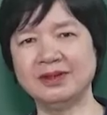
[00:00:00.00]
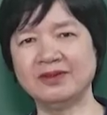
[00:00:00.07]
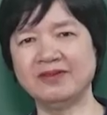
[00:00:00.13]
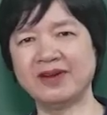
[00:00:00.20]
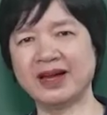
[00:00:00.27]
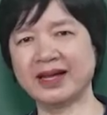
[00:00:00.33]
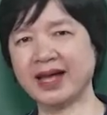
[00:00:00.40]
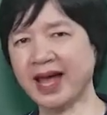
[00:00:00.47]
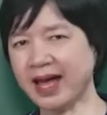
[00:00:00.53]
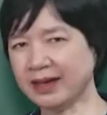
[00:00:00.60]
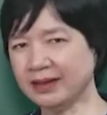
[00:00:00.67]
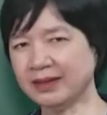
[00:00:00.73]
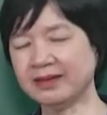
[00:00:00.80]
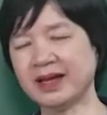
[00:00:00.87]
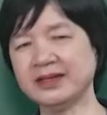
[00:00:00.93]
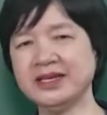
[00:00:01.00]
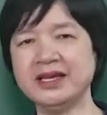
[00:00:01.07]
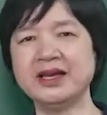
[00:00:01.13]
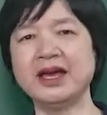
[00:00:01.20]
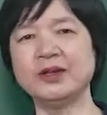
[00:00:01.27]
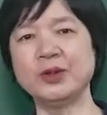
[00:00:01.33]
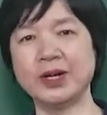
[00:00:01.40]
và cả những giá trị
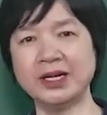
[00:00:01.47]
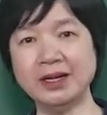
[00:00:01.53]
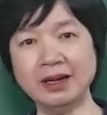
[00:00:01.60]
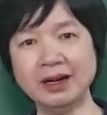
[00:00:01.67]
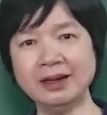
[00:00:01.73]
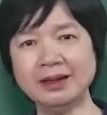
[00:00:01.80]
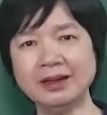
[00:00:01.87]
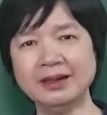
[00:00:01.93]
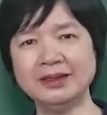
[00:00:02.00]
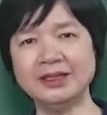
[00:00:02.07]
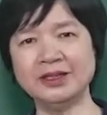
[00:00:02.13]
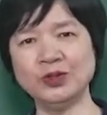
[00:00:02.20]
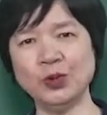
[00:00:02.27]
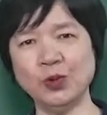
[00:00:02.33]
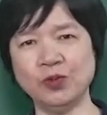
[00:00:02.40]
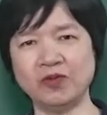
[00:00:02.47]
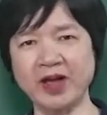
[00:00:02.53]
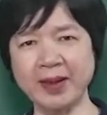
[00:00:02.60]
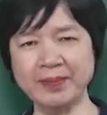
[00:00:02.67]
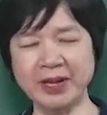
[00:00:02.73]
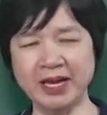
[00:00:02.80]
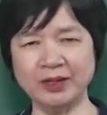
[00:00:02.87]
nghệ thuật nữa, những thủ
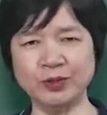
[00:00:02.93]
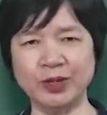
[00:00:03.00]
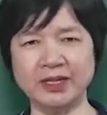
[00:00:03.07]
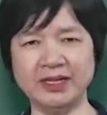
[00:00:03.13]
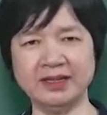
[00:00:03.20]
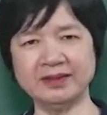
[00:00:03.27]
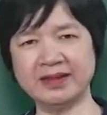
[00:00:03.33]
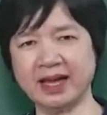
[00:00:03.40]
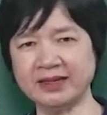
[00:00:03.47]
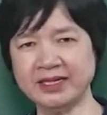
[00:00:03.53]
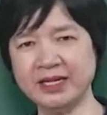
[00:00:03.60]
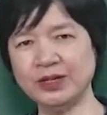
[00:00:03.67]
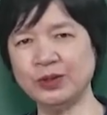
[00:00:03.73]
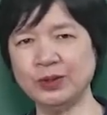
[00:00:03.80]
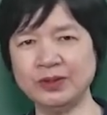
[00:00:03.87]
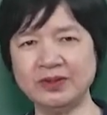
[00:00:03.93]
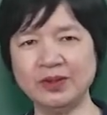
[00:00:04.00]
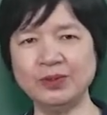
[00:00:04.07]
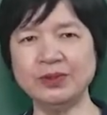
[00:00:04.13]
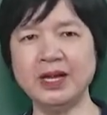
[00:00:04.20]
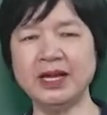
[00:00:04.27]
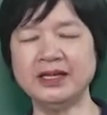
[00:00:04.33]
pháp nghệ thuật, những giá trị nội
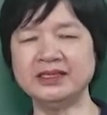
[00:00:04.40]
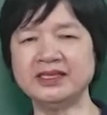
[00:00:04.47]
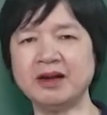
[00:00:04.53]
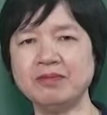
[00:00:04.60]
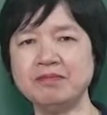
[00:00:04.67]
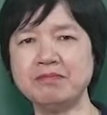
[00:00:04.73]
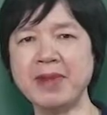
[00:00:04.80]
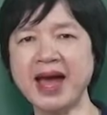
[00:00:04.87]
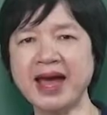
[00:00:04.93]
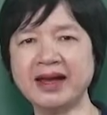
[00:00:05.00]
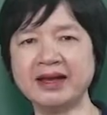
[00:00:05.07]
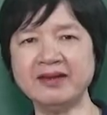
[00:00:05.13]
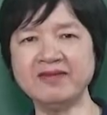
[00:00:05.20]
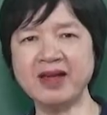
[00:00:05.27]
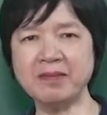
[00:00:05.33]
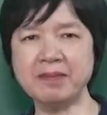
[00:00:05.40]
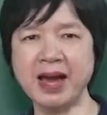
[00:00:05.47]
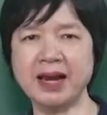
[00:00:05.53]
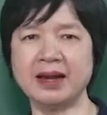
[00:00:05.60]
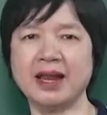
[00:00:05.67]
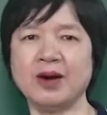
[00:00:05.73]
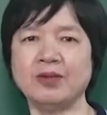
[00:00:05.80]
dung trong ba cái văn
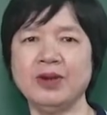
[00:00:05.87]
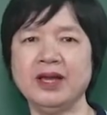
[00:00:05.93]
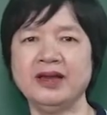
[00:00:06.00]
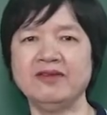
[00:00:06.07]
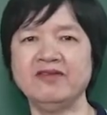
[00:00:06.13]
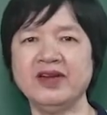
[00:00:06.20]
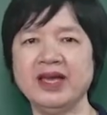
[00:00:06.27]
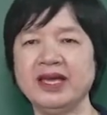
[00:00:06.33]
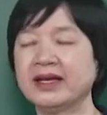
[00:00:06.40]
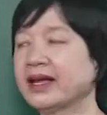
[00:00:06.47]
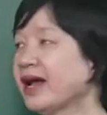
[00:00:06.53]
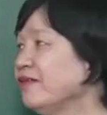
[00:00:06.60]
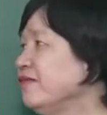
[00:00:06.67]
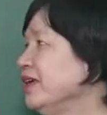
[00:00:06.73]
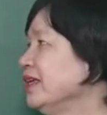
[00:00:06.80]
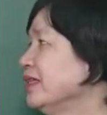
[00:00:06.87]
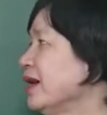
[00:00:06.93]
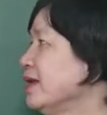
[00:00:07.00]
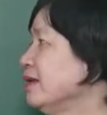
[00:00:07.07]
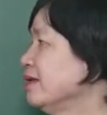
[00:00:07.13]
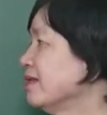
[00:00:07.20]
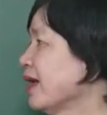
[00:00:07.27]
bản đọc về các vị
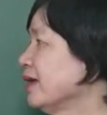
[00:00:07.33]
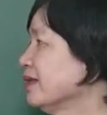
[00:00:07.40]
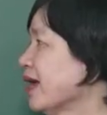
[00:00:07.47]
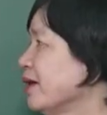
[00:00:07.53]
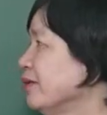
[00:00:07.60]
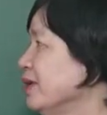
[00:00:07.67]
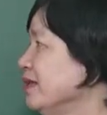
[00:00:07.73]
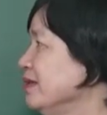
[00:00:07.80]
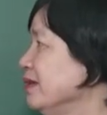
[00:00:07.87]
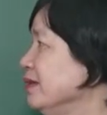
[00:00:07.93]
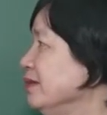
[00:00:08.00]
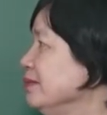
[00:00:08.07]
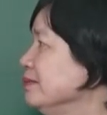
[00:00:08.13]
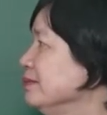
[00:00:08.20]
thần sáng tạo thế giới.